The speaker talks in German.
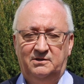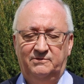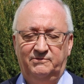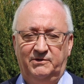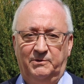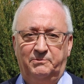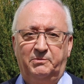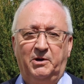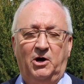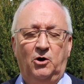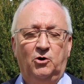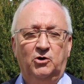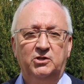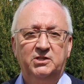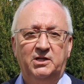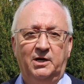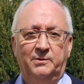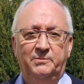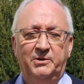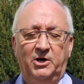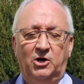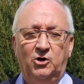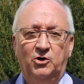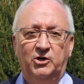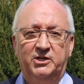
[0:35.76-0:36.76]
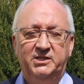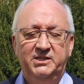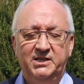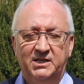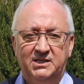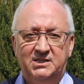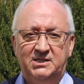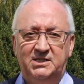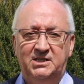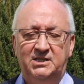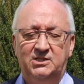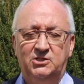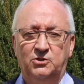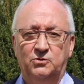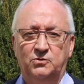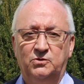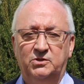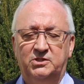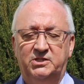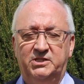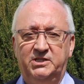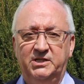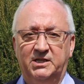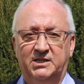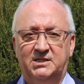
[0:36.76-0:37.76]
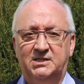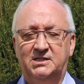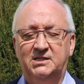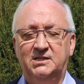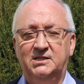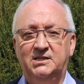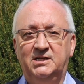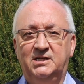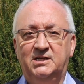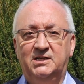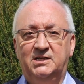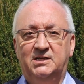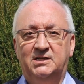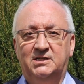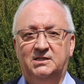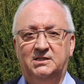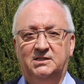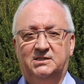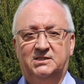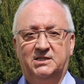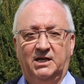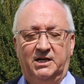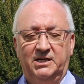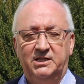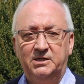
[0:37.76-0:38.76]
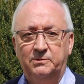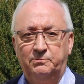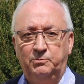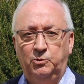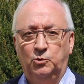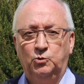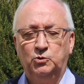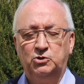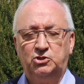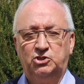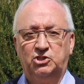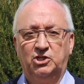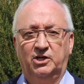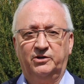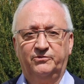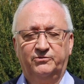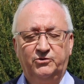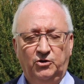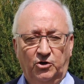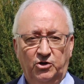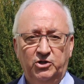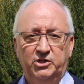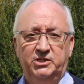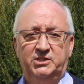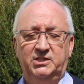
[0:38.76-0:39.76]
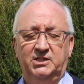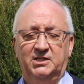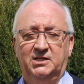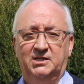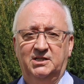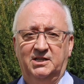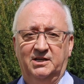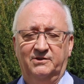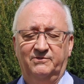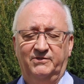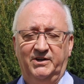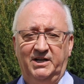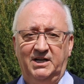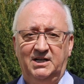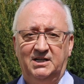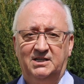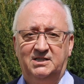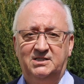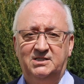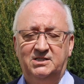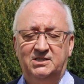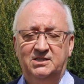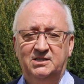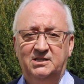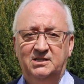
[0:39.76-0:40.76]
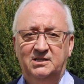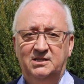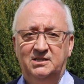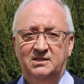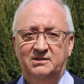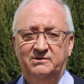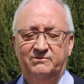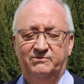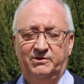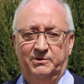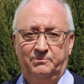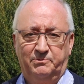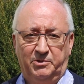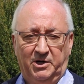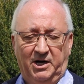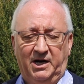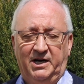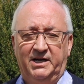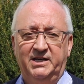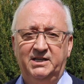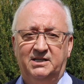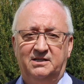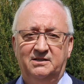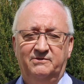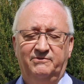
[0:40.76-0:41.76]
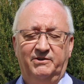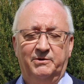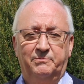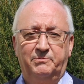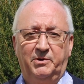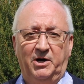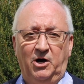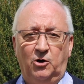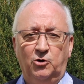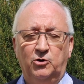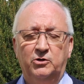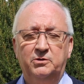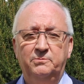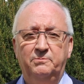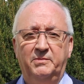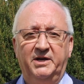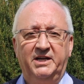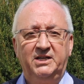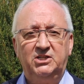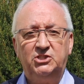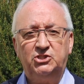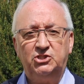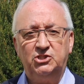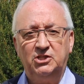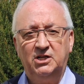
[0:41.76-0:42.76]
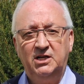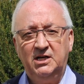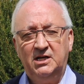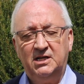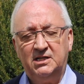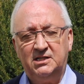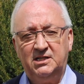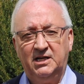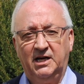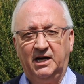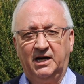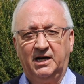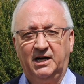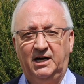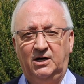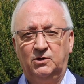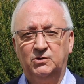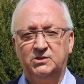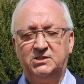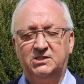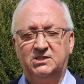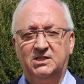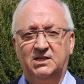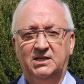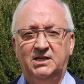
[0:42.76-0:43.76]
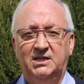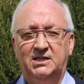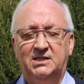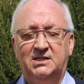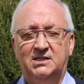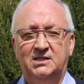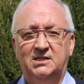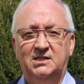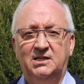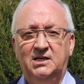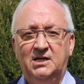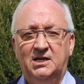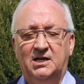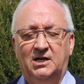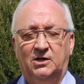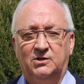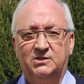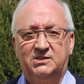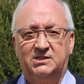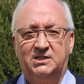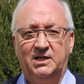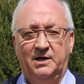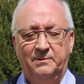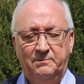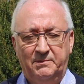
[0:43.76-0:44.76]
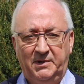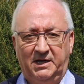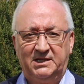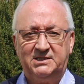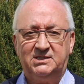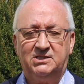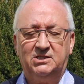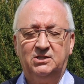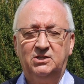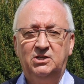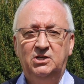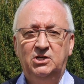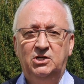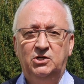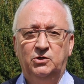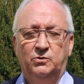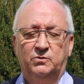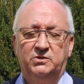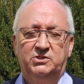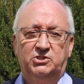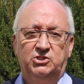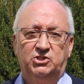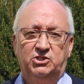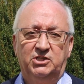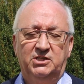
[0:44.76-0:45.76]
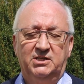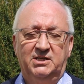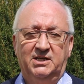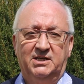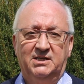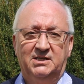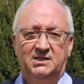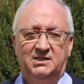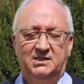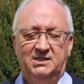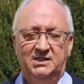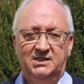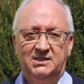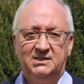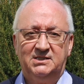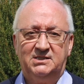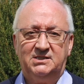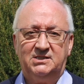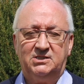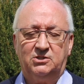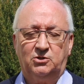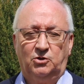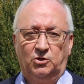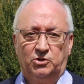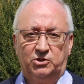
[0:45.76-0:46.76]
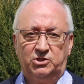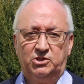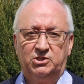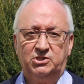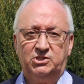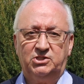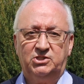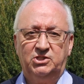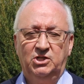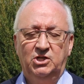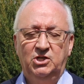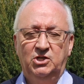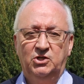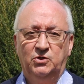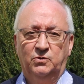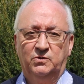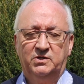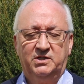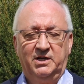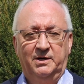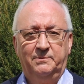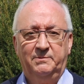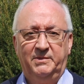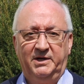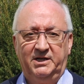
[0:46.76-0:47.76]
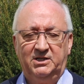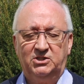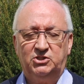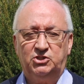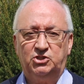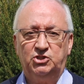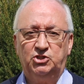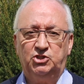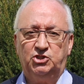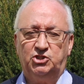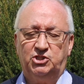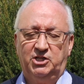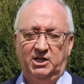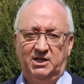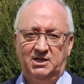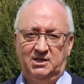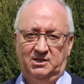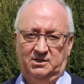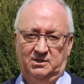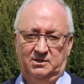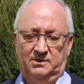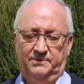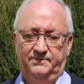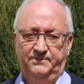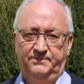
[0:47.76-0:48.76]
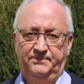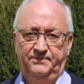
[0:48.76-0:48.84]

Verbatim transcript: Wir brauchen aber auch Hirtinnen und Hirten, die seine Botschaft heute in der Welt verbreiten. Wir brauchen Menschen, die heraustreten aus der Masse und sich in den Dienst Gottes und der Menschen stellen.